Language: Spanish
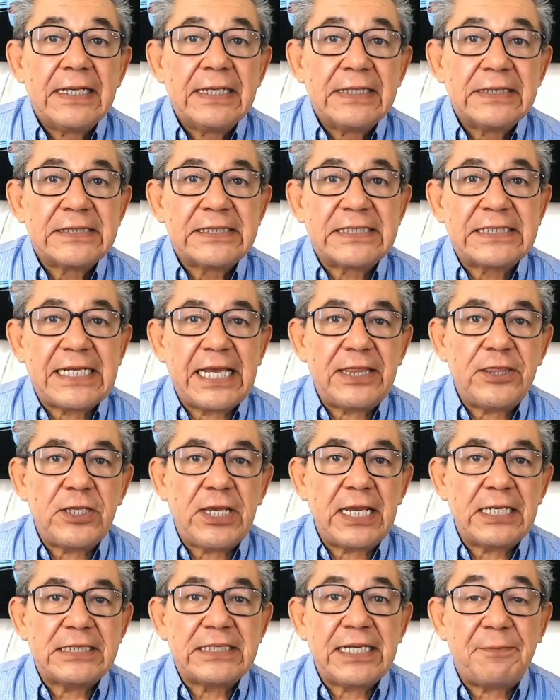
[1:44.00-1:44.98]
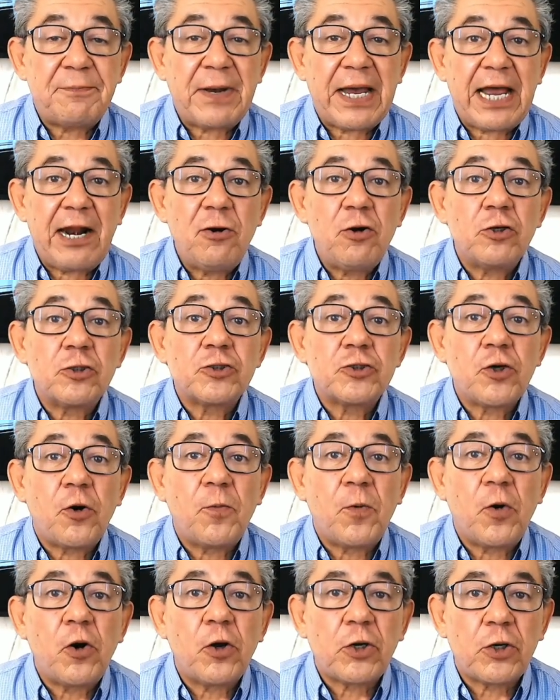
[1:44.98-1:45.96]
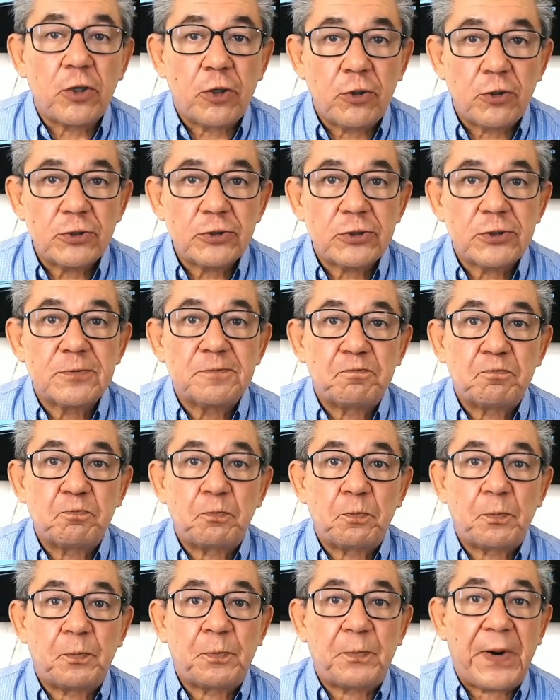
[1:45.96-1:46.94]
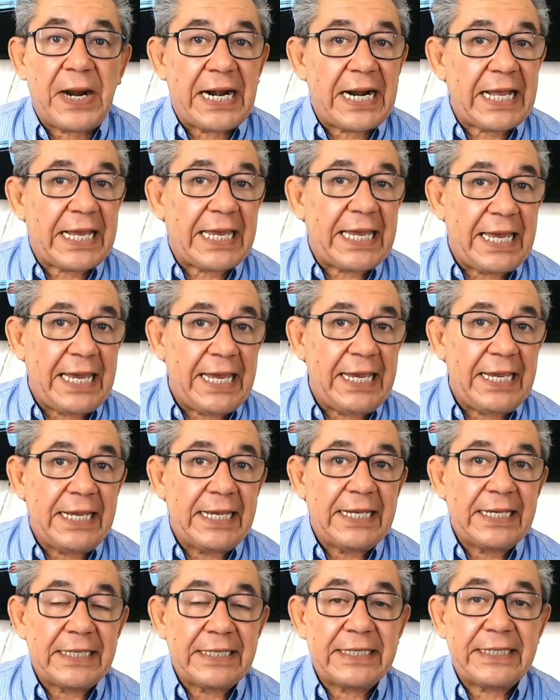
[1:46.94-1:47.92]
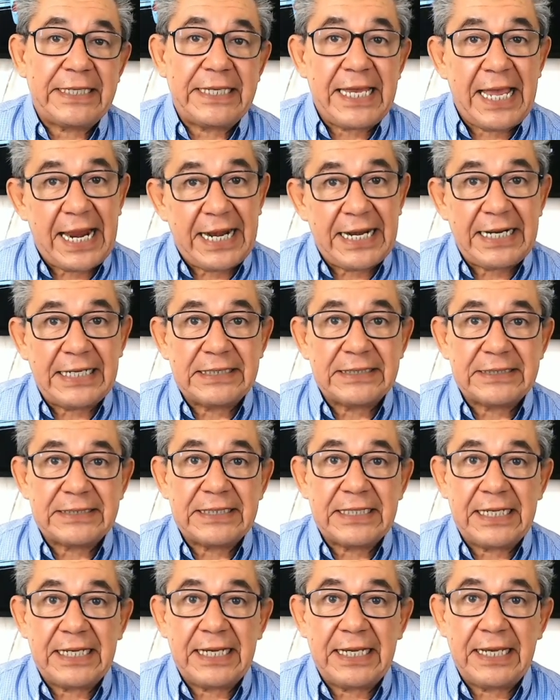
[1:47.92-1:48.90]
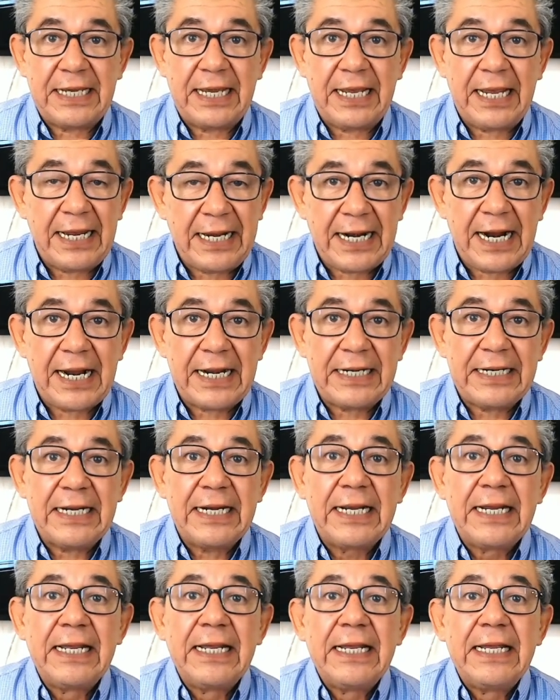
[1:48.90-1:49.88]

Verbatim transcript: se, pagaron los sobornos para que quienes eran